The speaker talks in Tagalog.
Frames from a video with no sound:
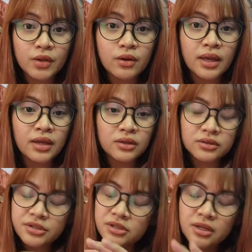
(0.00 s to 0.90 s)
Okay?
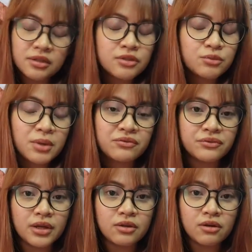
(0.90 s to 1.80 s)
There's nothing to be
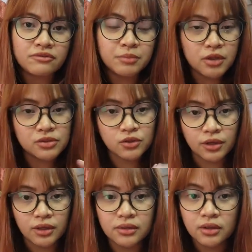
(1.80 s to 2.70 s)
afraid of because you are
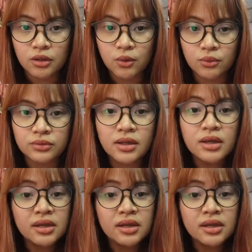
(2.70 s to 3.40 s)
not alone.